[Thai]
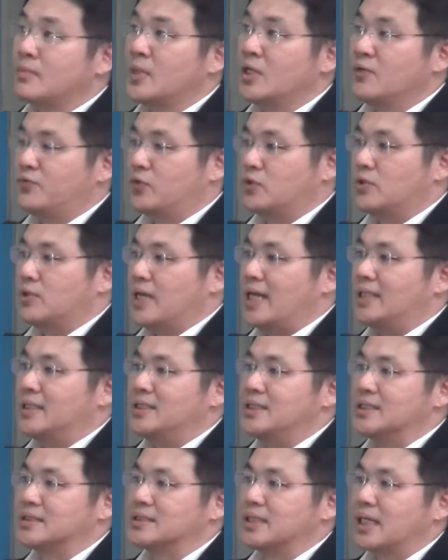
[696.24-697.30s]
โฟโตแคตา
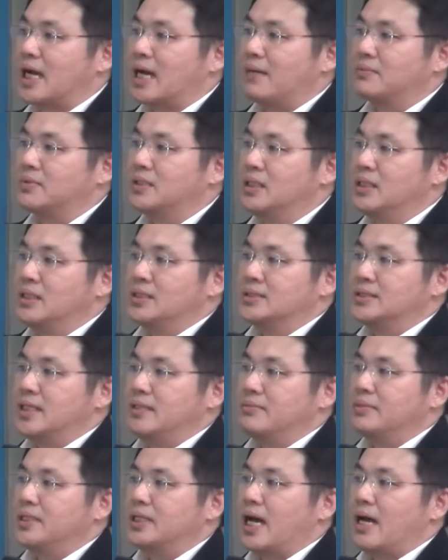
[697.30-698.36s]
ลิสต์นะครับเช่น
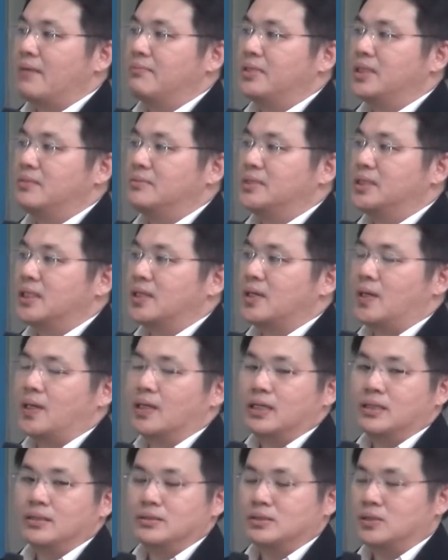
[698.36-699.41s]
มีการเพิ่มเรื่องของ
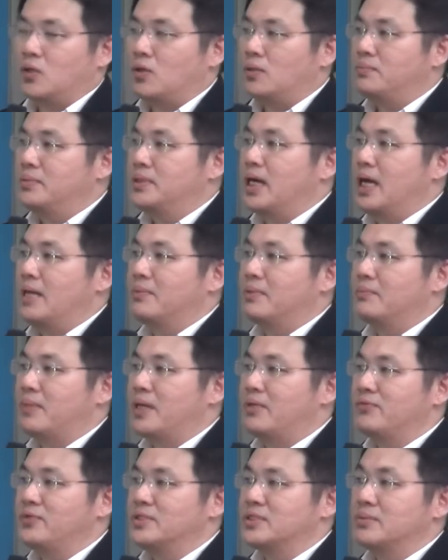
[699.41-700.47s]
โดปเพื่อให้มันเป็
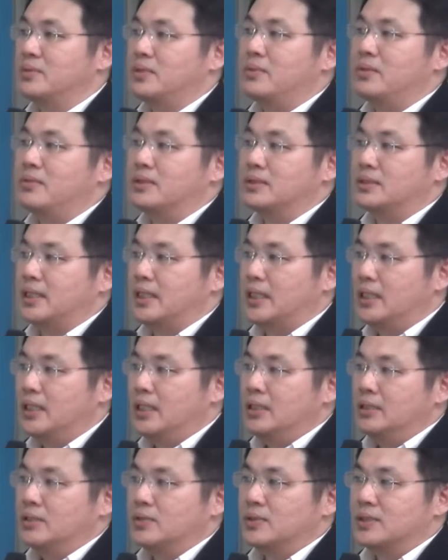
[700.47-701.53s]
นวิสิเบิลปกติ
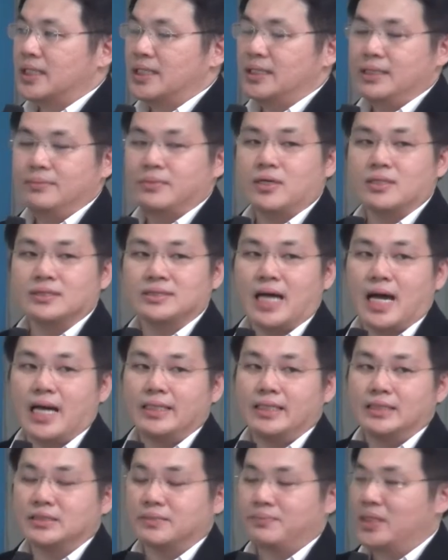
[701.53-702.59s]
ตัวไทเทเนียมไดออกไซด์
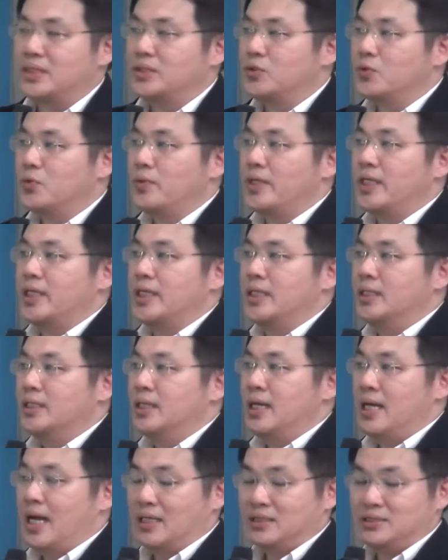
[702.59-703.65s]
เนี่ยจะเป็น ยู วี
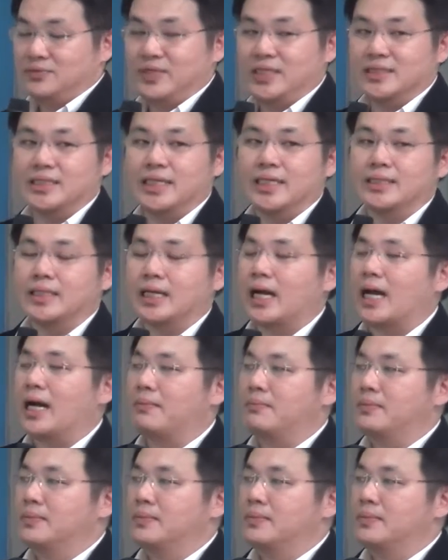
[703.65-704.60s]
activated นะครับ